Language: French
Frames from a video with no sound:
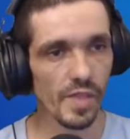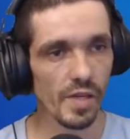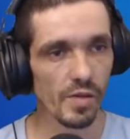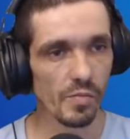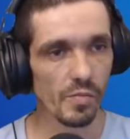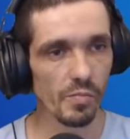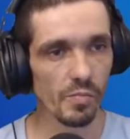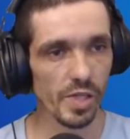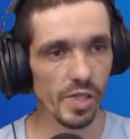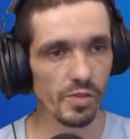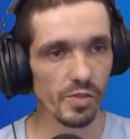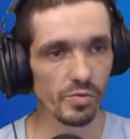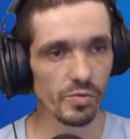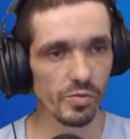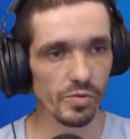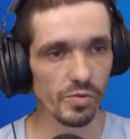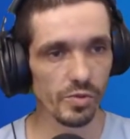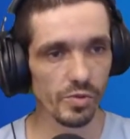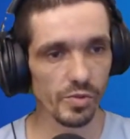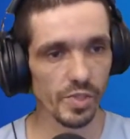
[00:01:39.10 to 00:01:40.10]
Bâton de
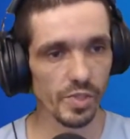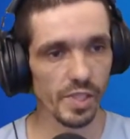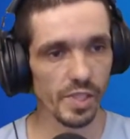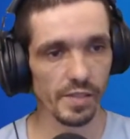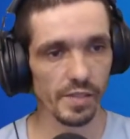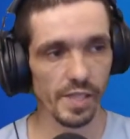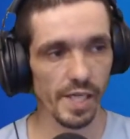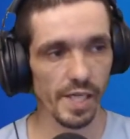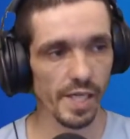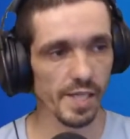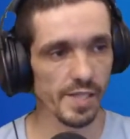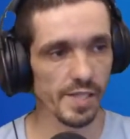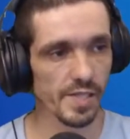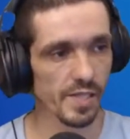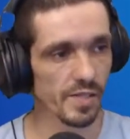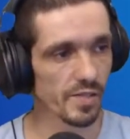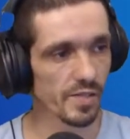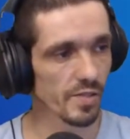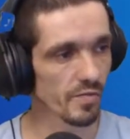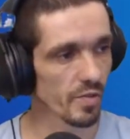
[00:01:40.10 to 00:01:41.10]
requin à
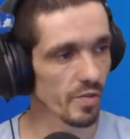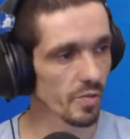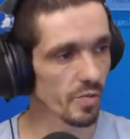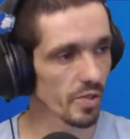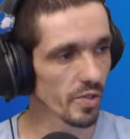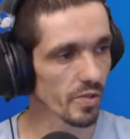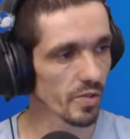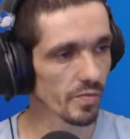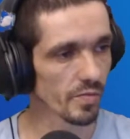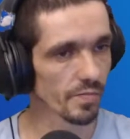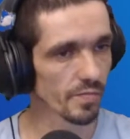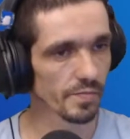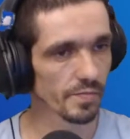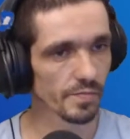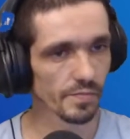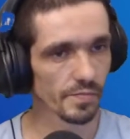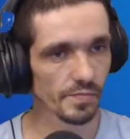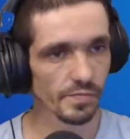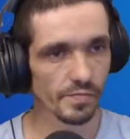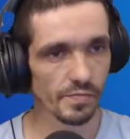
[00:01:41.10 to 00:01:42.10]
500 V-Bucks.
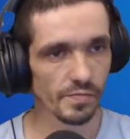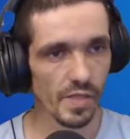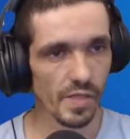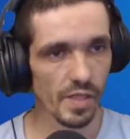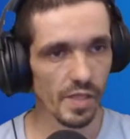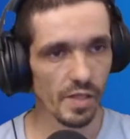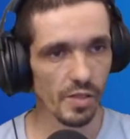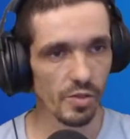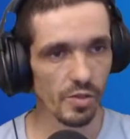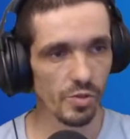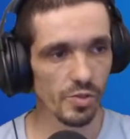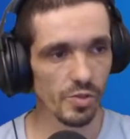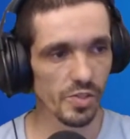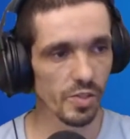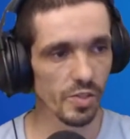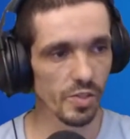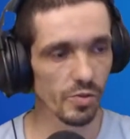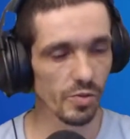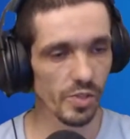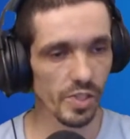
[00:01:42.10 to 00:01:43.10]
Le style
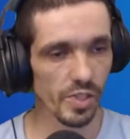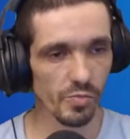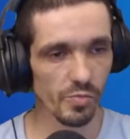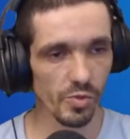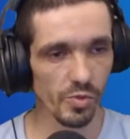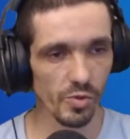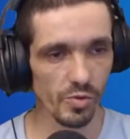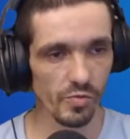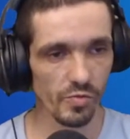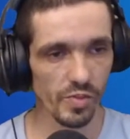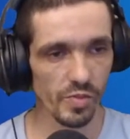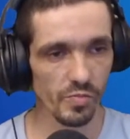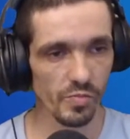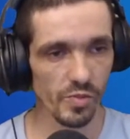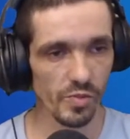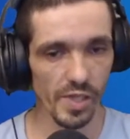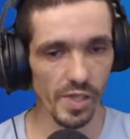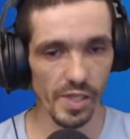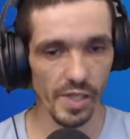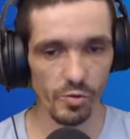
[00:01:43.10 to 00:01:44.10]
requin pour le revêtement
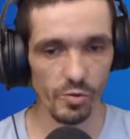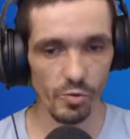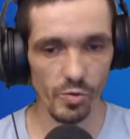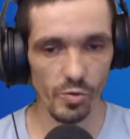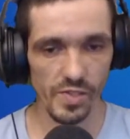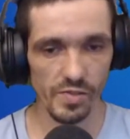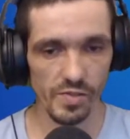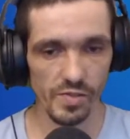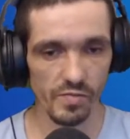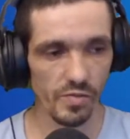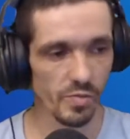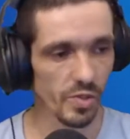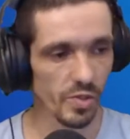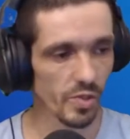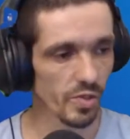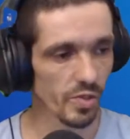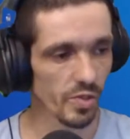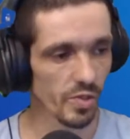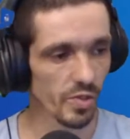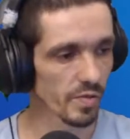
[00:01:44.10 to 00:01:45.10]
à 300 v
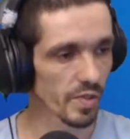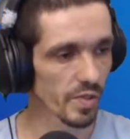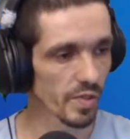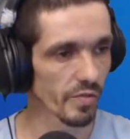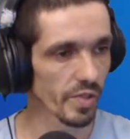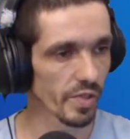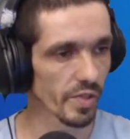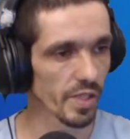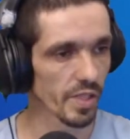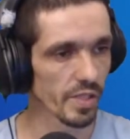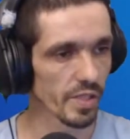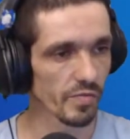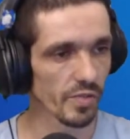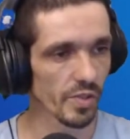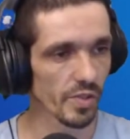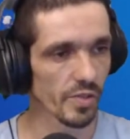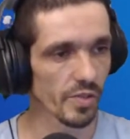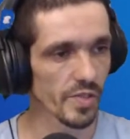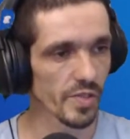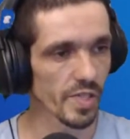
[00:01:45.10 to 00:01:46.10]
avec les
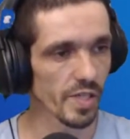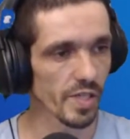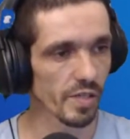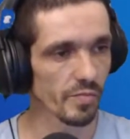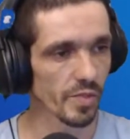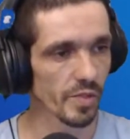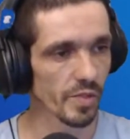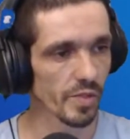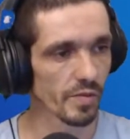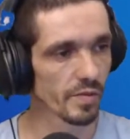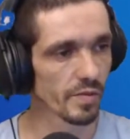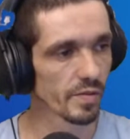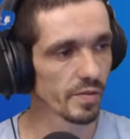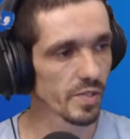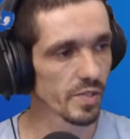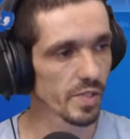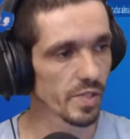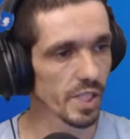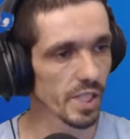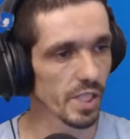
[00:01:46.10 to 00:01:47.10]
différentes armes.
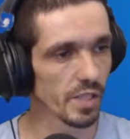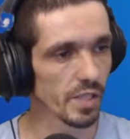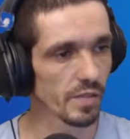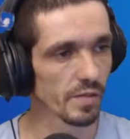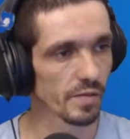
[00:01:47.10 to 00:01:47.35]
stylées.